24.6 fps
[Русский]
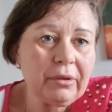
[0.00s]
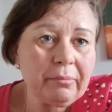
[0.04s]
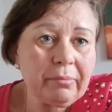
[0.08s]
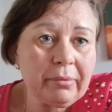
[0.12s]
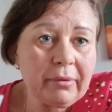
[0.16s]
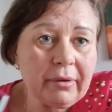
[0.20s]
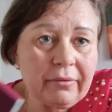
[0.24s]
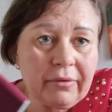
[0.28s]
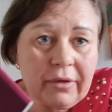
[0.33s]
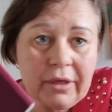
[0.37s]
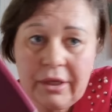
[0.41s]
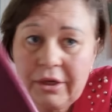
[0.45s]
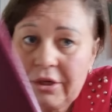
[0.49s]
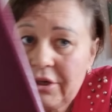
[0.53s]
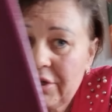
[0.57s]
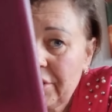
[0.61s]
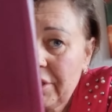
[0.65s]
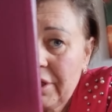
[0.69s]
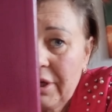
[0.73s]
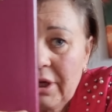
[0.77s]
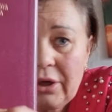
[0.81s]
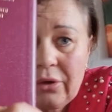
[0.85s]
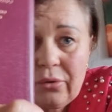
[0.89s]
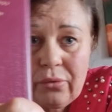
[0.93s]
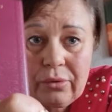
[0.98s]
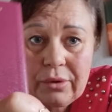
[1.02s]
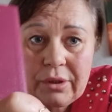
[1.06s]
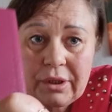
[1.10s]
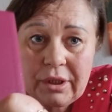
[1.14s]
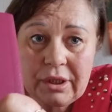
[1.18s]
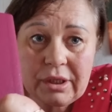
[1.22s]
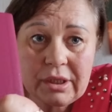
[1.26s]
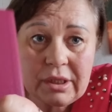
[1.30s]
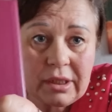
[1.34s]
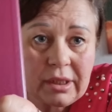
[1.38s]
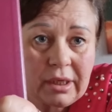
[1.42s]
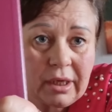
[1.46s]
поверишь, и у
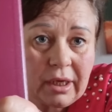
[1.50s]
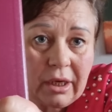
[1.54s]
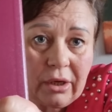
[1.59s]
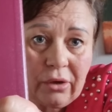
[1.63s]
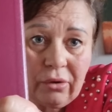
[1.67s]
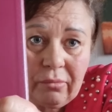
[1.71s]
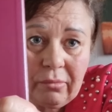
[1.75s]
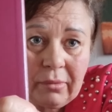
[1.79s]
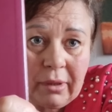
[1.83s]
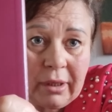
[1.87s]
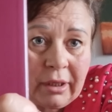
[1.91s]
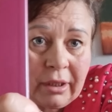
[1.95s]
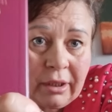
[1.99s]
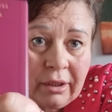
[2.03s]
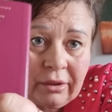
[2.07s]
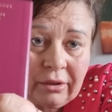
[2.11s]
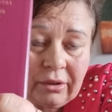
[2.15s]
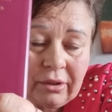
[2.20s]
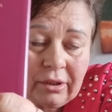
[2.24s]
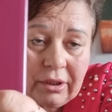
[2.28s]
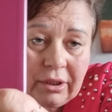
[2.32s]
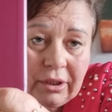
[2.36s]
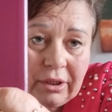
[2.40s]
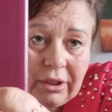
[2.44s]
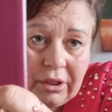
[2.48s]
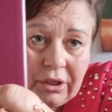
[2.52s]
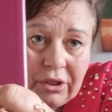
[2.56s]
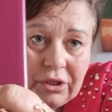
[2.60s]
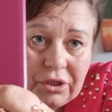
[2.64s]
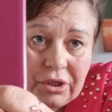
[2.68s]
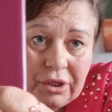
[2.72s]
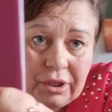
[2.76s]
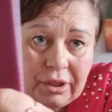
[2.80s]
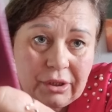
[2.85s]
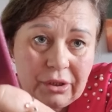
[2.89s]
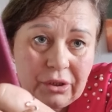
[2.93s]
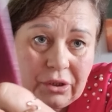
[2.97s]
детей у моих такие
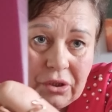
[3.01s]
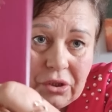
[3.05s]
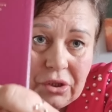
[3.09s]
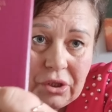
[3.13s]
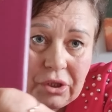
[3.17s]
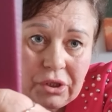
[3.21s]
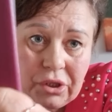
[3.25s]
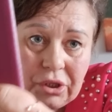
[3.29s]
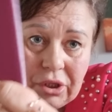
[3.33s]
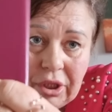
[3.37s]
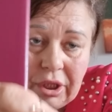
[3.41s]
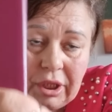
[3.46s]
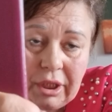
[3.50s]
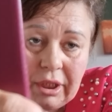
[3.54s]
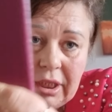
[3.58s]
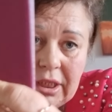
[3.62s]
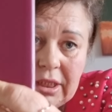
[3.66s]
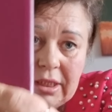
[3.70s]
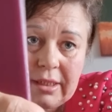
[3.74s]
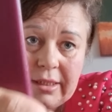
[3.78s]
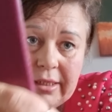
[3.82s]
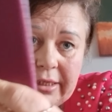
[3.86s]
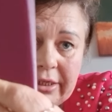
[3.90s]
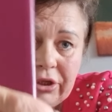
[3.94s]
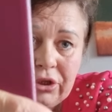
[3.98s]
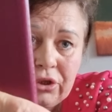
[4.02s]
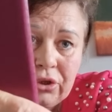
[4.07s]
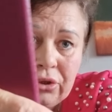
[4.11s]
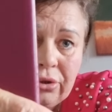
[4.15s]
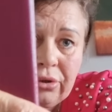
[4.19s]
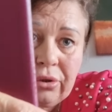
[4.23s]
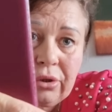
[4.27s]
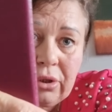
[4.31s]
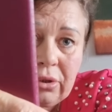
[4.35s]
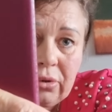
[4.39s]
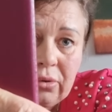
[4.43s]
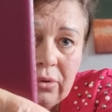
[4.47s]
же книжечки есть. Знаешь, что
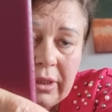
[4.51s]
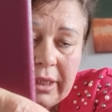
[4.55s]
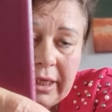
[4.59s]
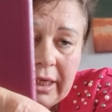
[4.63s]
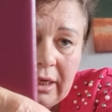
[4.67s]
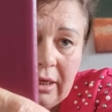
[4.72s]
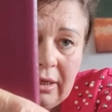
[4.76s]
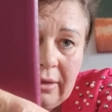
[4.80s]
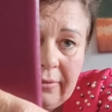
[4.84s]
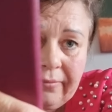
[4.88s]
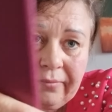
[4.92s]
такое?